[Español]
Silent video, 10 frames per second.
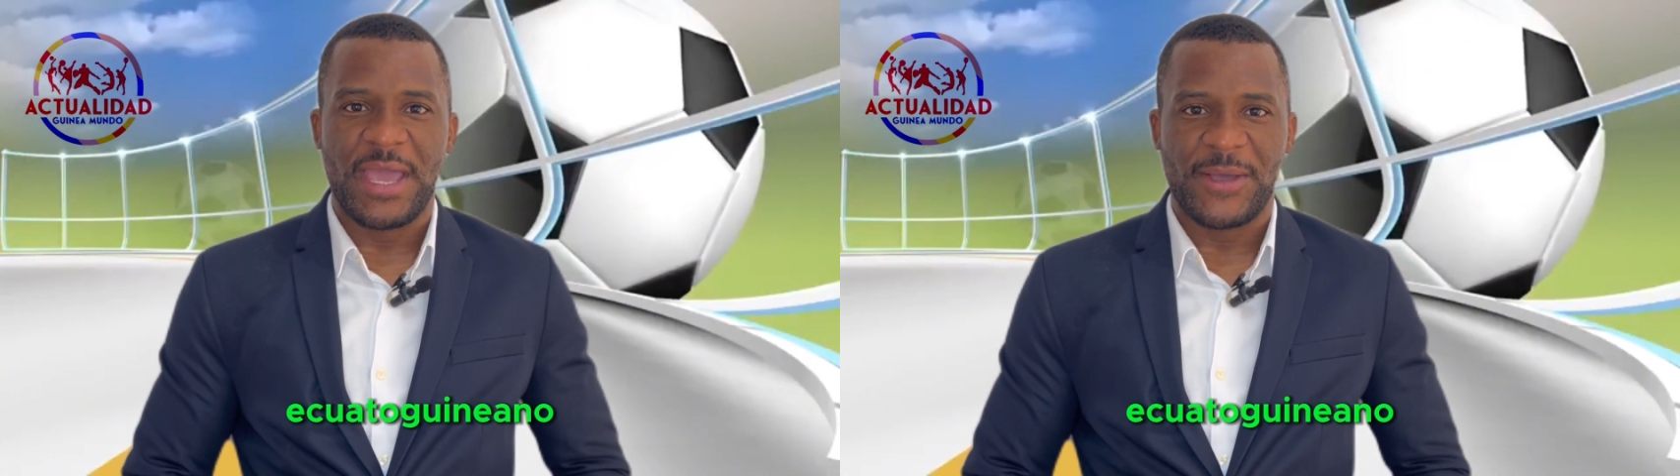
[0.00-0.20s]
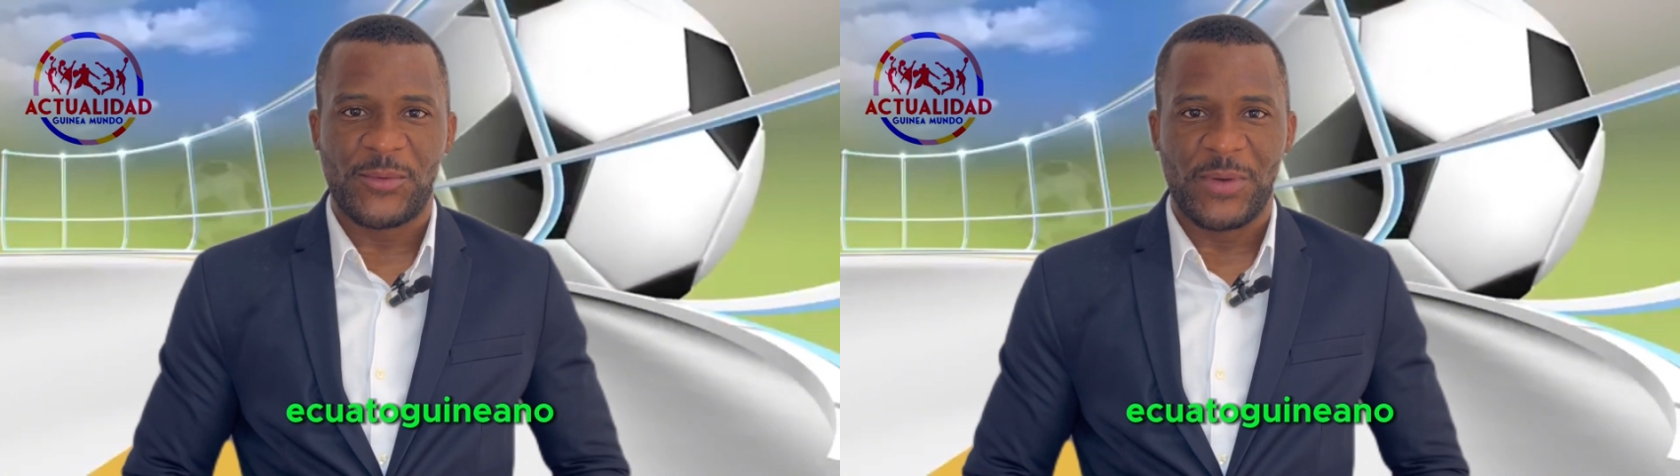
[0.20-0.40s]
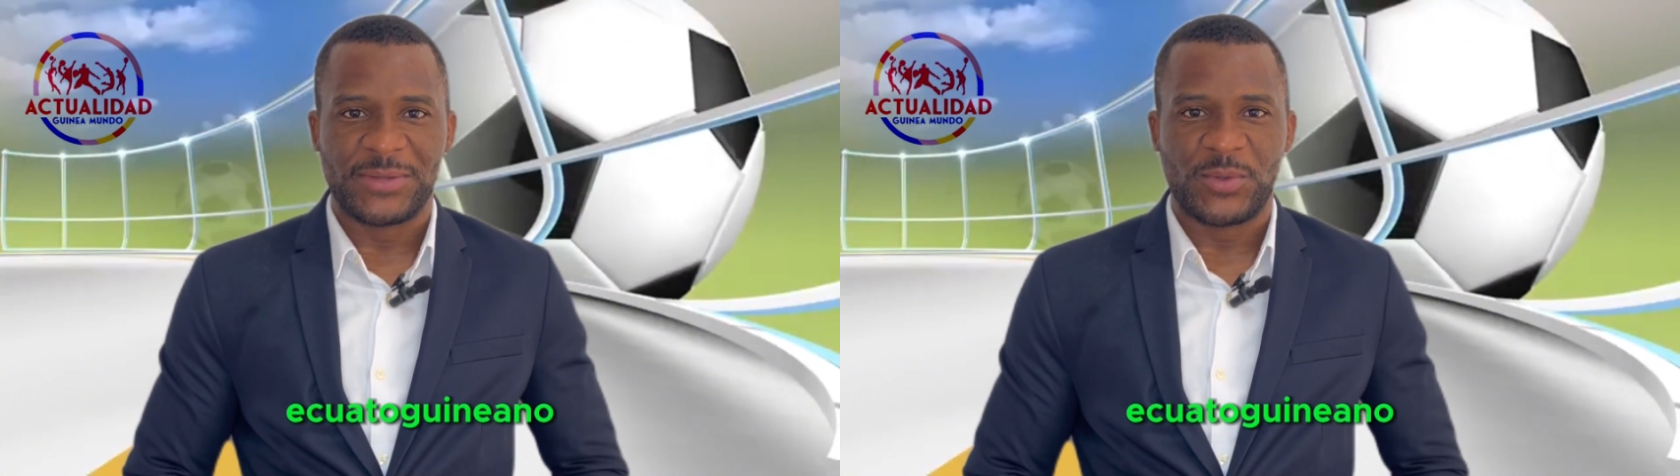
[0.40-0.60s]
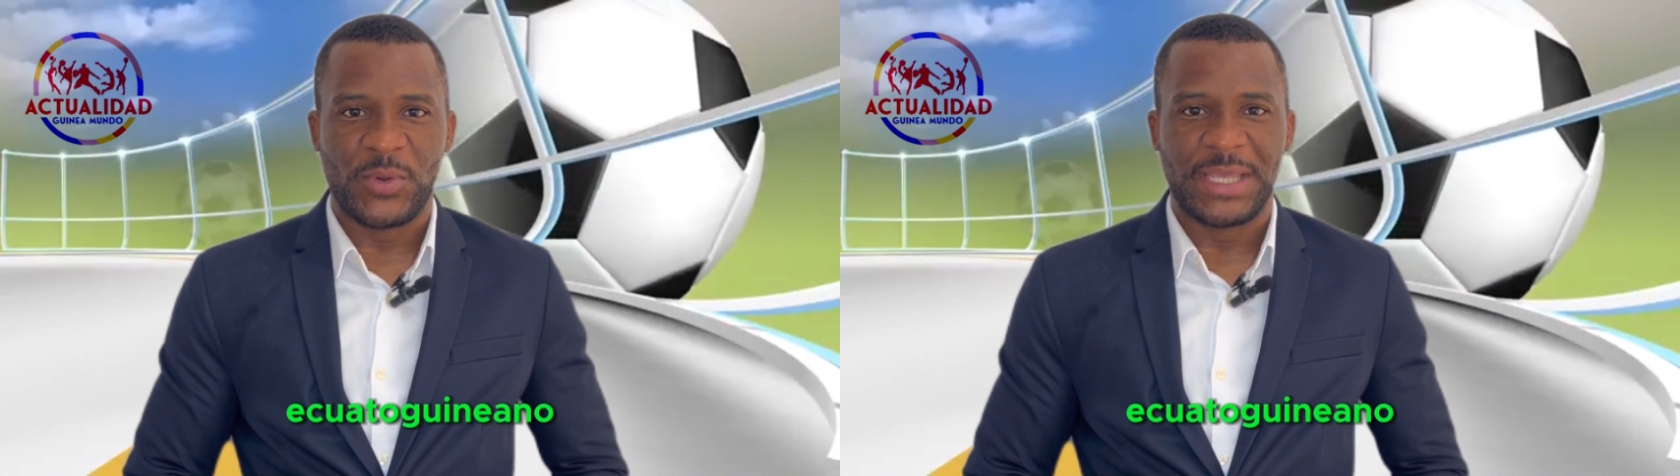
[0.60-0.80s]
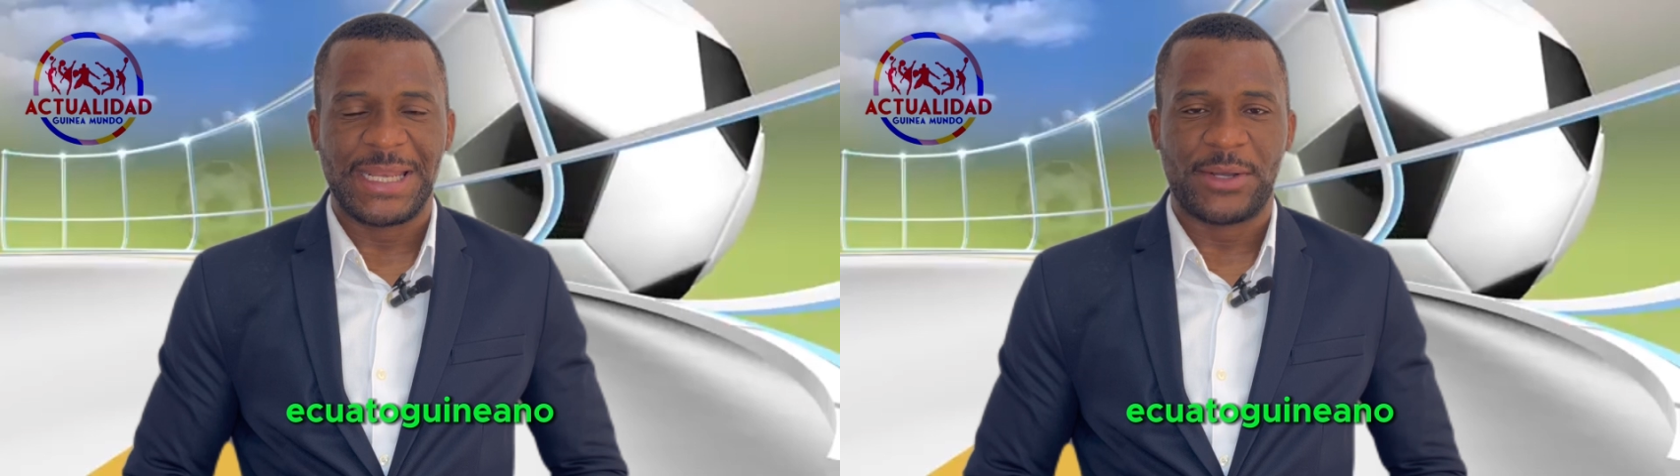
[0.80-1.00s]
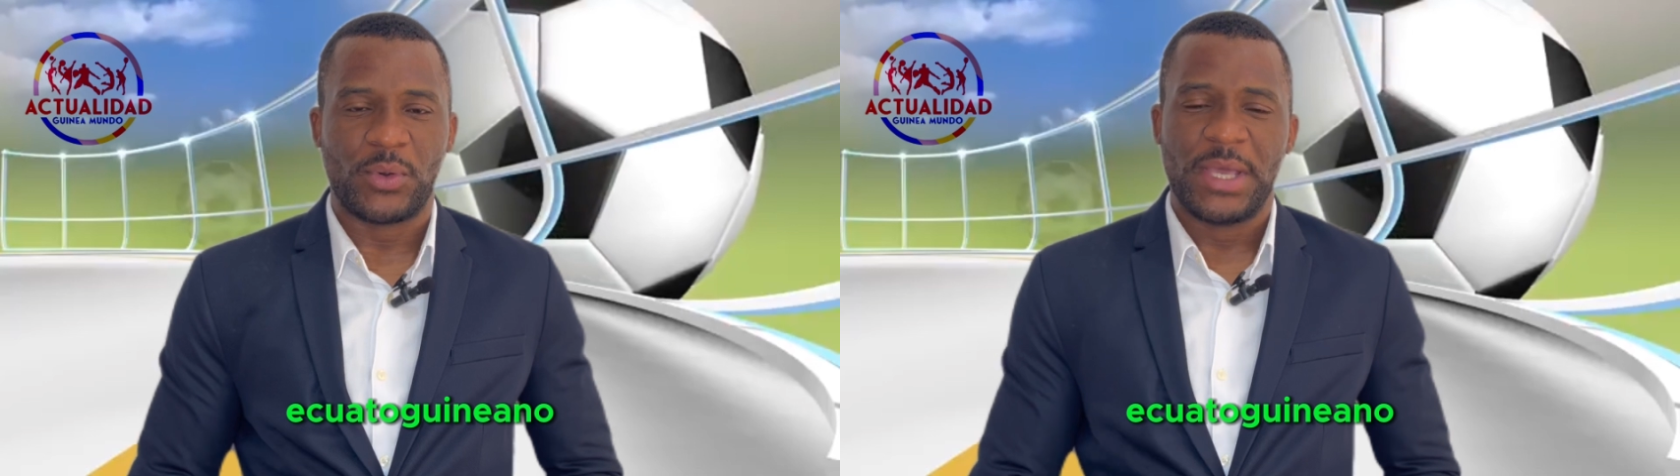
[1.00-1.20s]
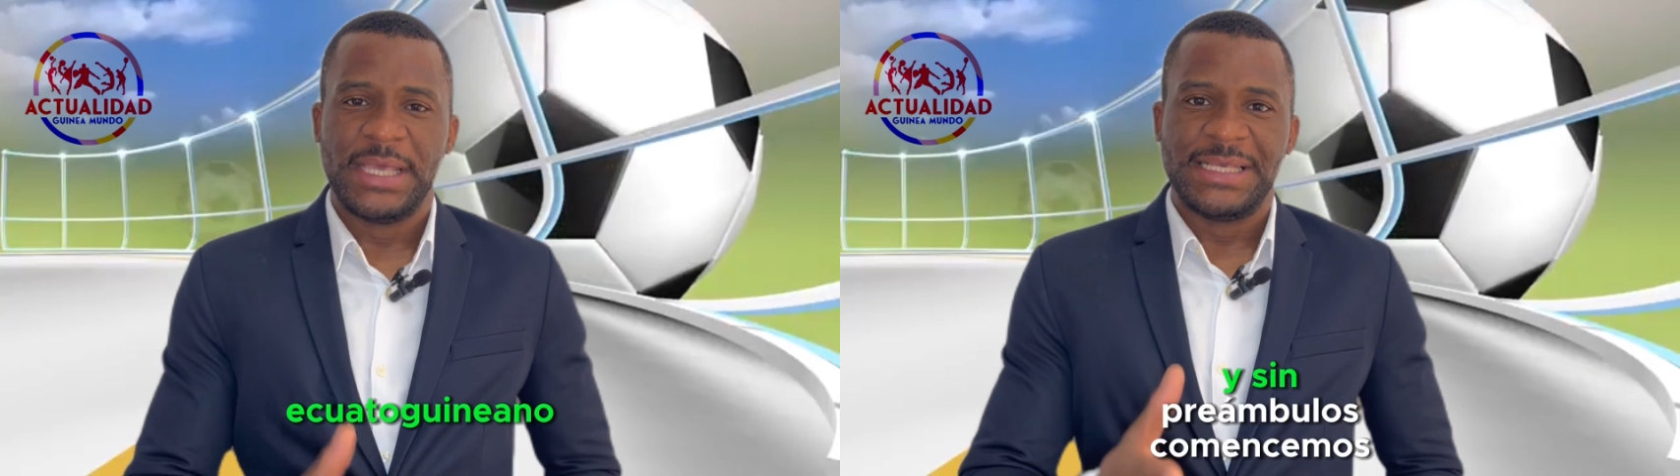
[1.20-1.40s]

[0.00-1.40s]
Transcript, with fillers: ecuatoguineano.